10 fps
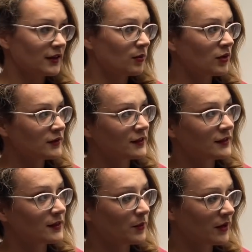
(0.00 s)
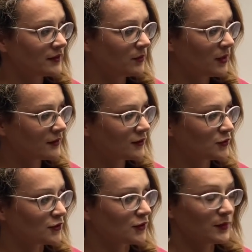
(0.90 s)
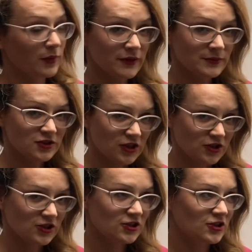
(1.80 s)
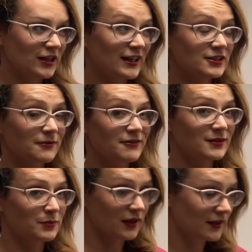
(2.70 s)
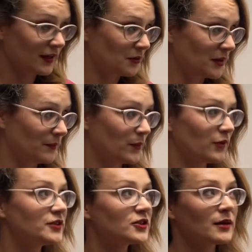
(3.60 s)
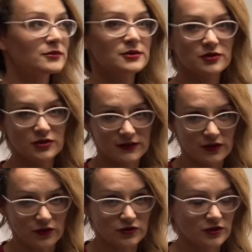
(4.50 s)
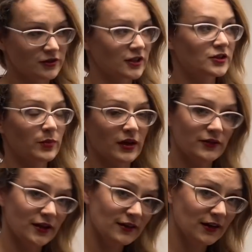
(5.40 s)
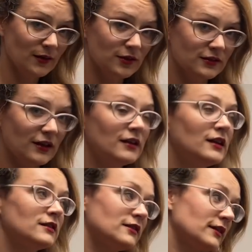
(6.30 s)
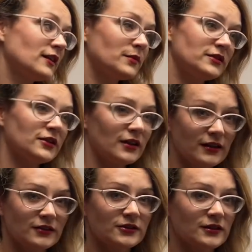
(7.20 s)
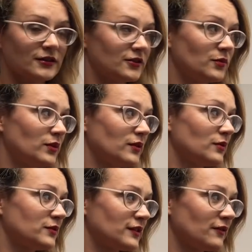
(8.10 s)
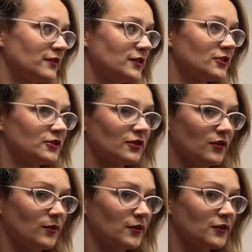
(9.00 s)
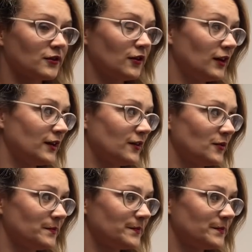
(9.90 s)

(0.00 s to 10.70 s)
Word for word: gablotek jest naprawdę bardzo dużo i powiem szczerze, że ja się wzbraniałam, bo wiedziałam, czym to się skończy, że jak się pojawi jedna gablota, to zaraz będzie chęć, żeby ustawić obok kolejną.